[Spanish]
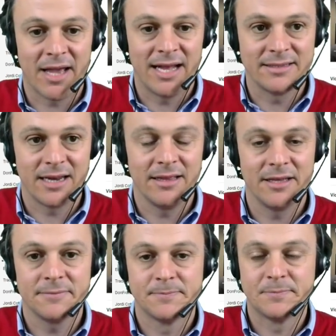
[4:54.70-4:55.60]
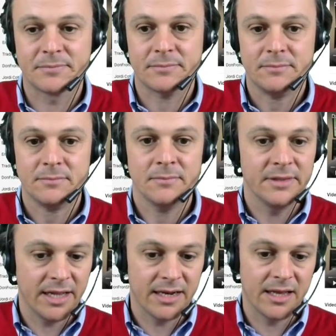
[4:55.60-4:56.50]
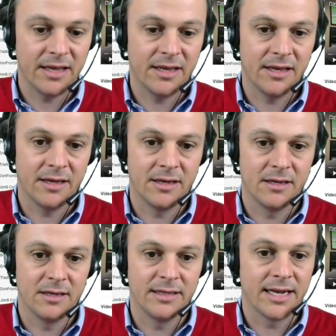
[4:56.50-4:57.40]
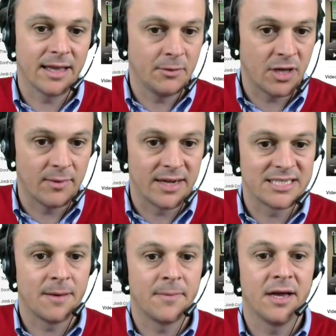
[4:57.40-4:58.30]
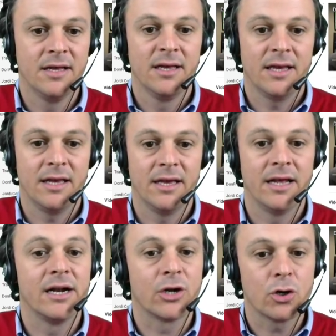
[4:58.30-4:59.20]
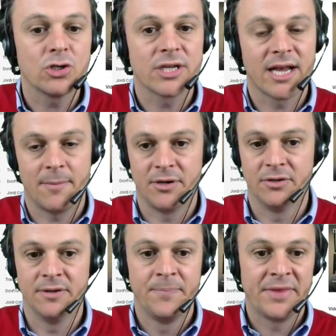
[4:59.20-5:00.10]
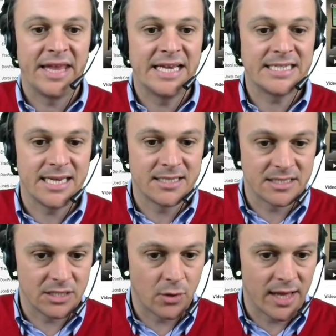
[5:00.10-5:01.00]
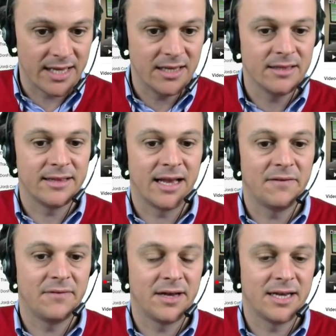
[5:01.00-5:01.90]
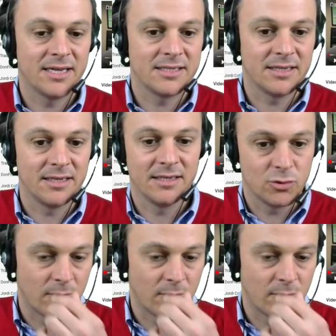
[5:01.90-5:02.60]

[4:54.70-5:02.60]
al trader del que, del que he venido a hablar. Se llama eh, Ross Cameron es este chico de aquí, de gafas, eh, su